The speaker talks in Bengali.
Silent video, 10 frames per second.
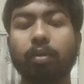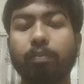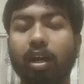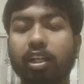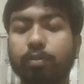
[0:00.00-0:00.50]

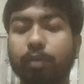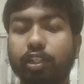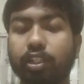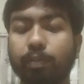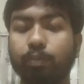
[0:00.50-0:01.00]
মার্চ
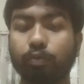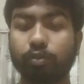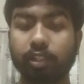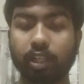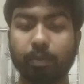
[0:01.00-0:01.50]
মাসে
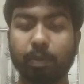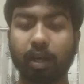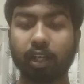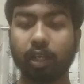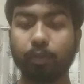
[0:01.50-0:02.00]
পুরুষদের
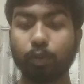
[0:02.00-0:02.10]
বিভাগে